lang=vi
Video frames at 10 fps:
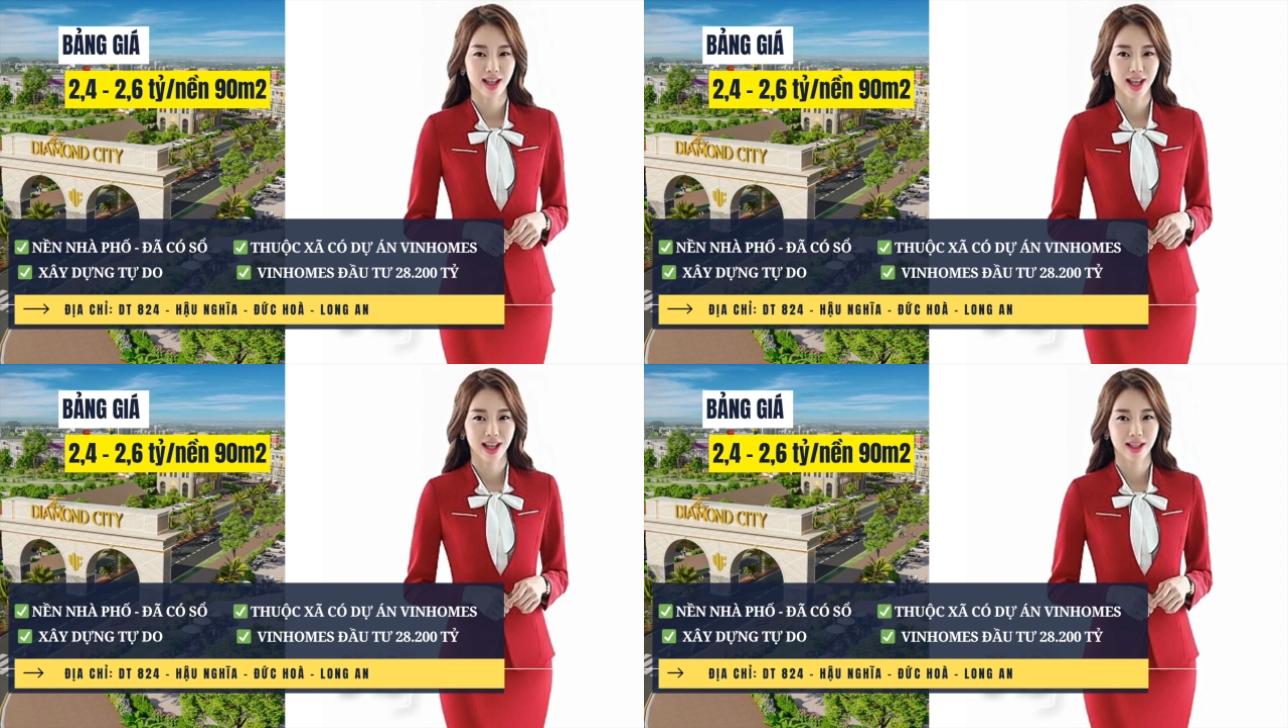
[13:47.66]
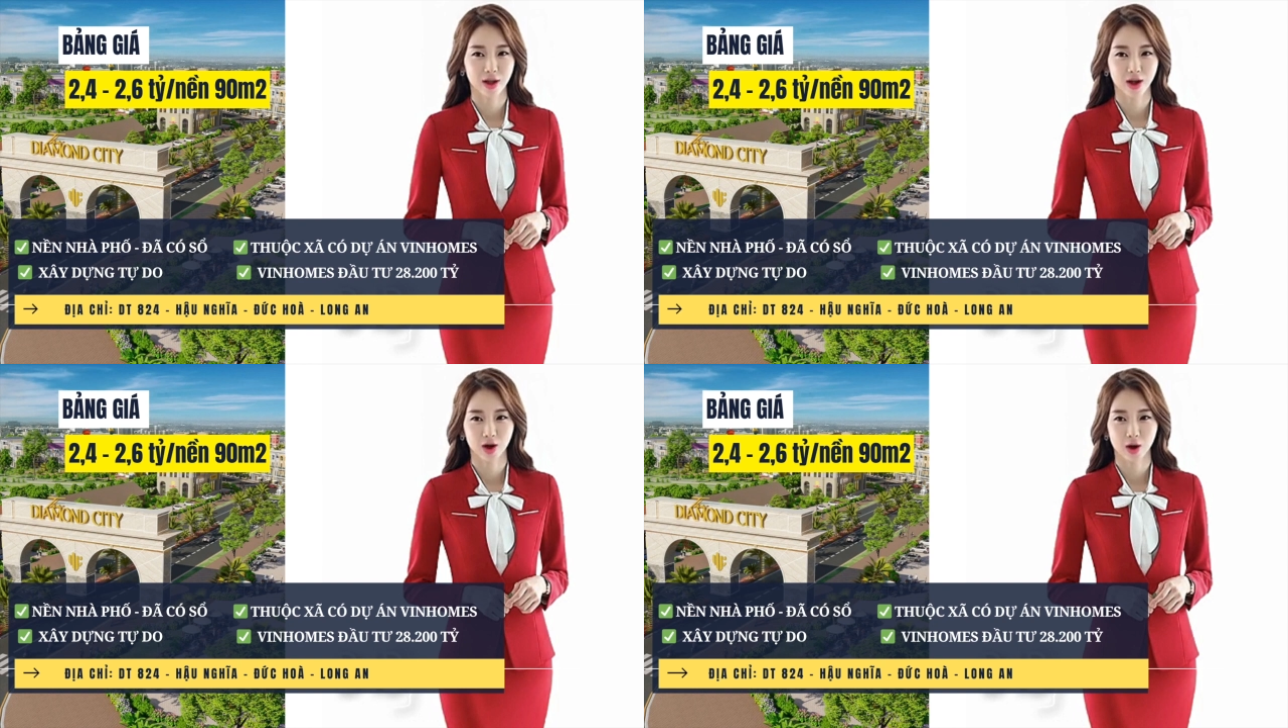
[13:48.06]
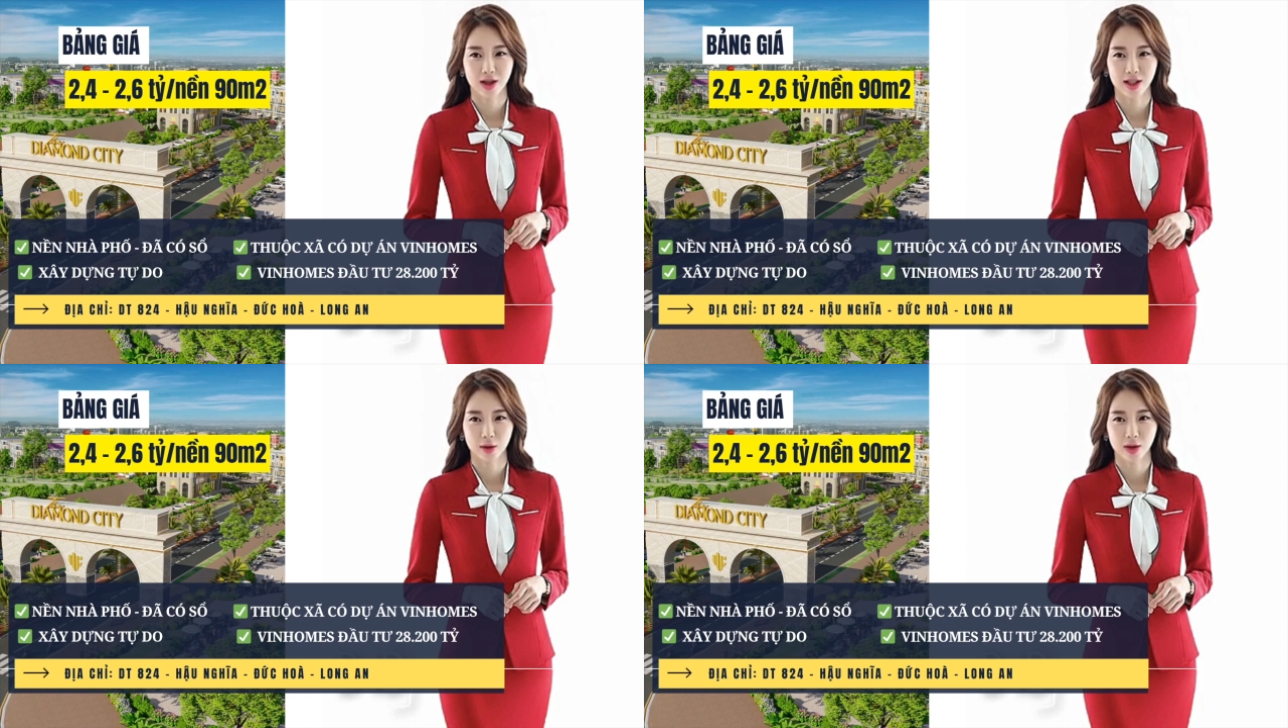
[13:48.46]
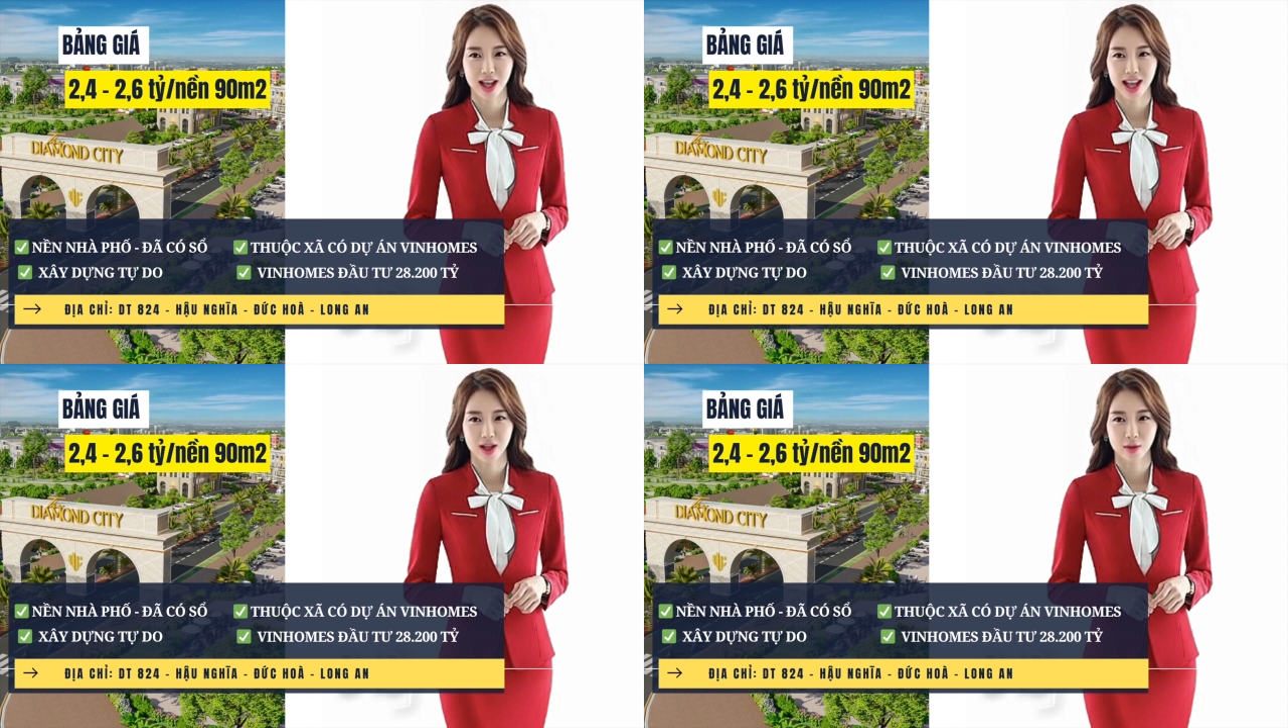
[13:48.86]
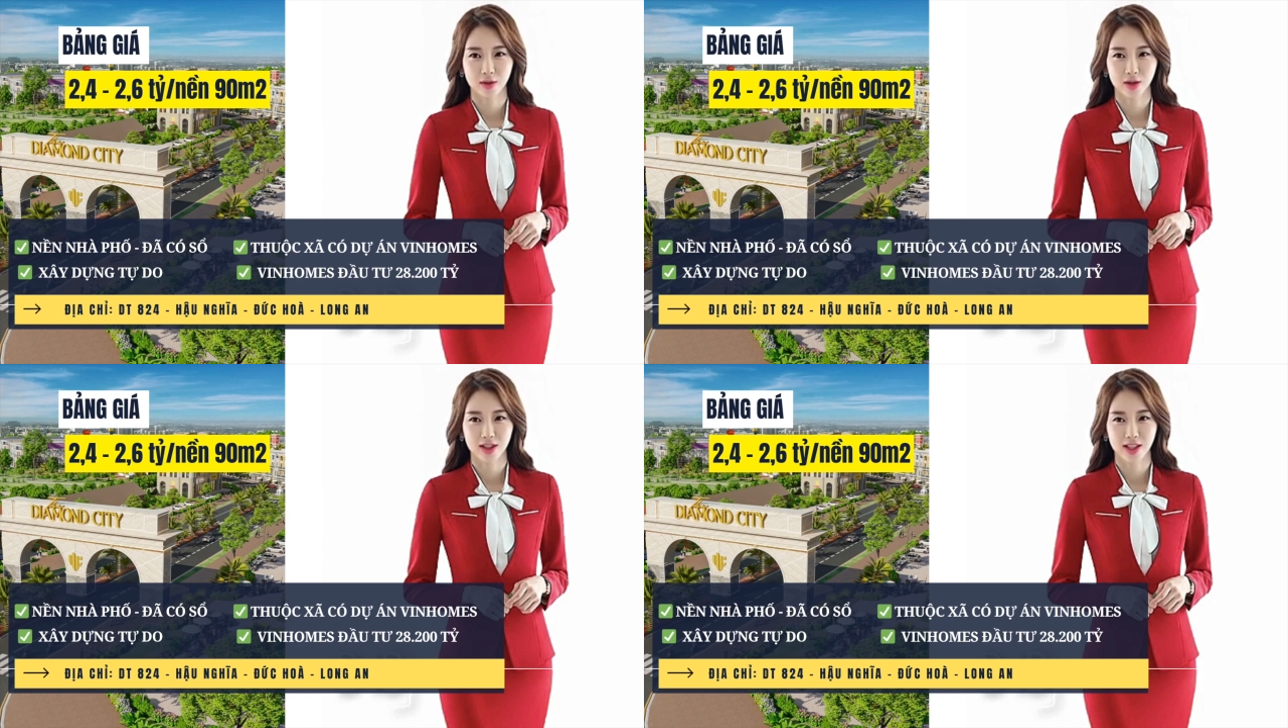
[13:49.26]
Đây là cơ hội để quý nhà đầu
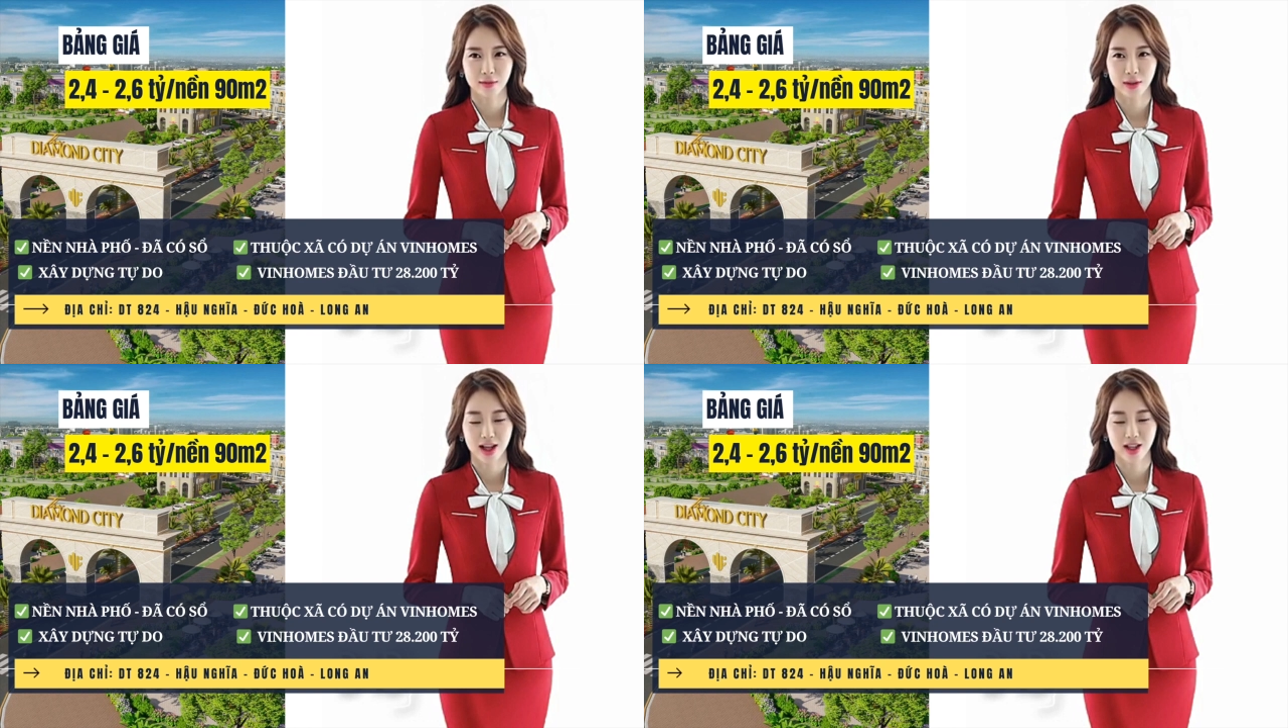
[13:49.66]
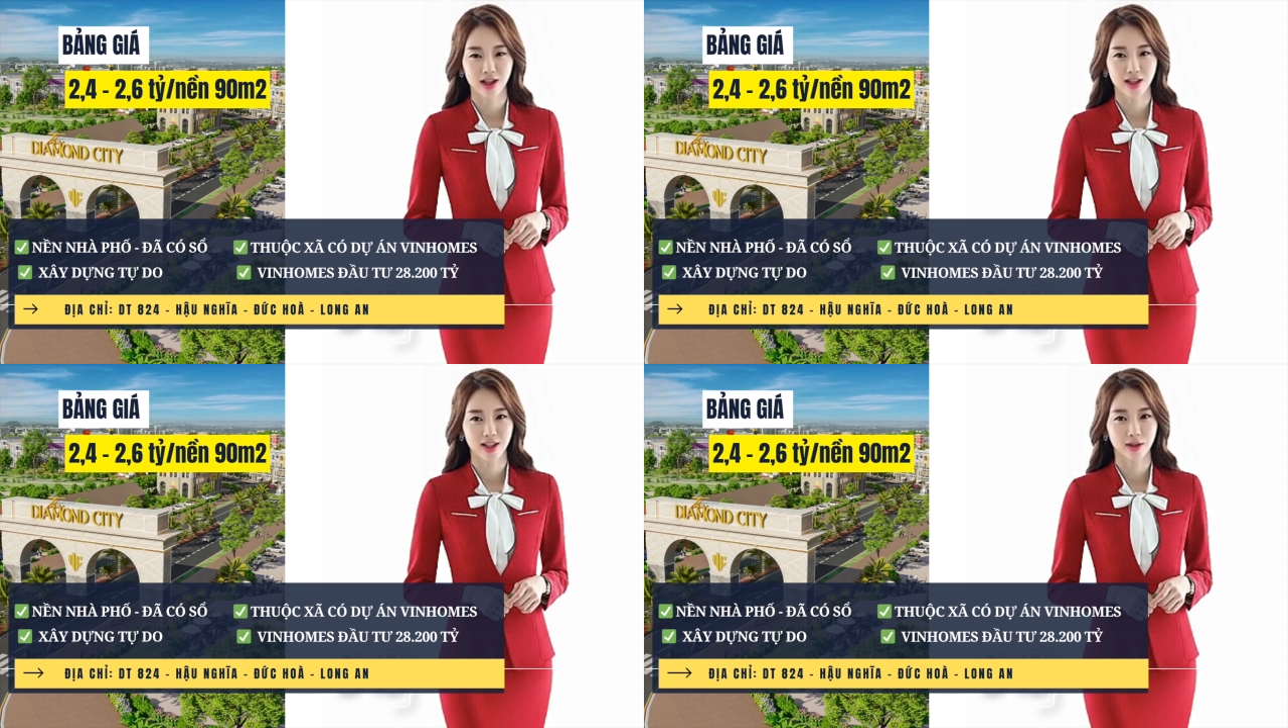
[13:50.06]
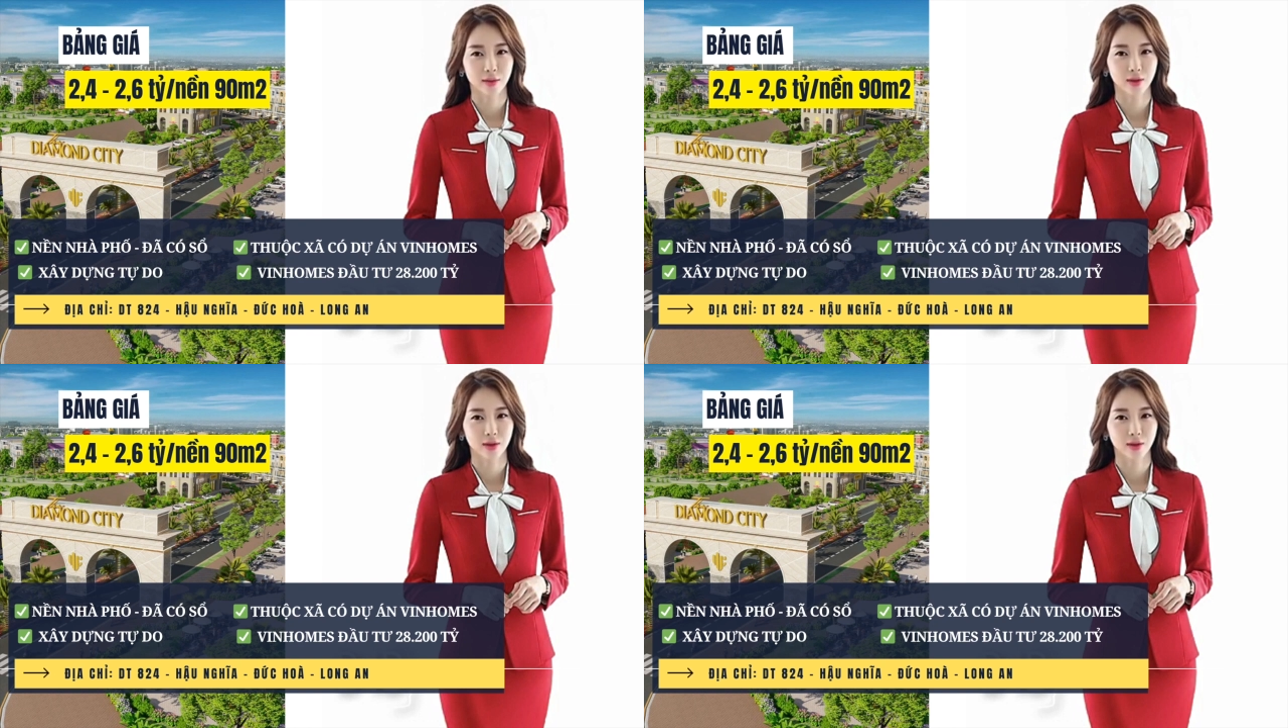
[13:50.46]
tư nắm thời cơ,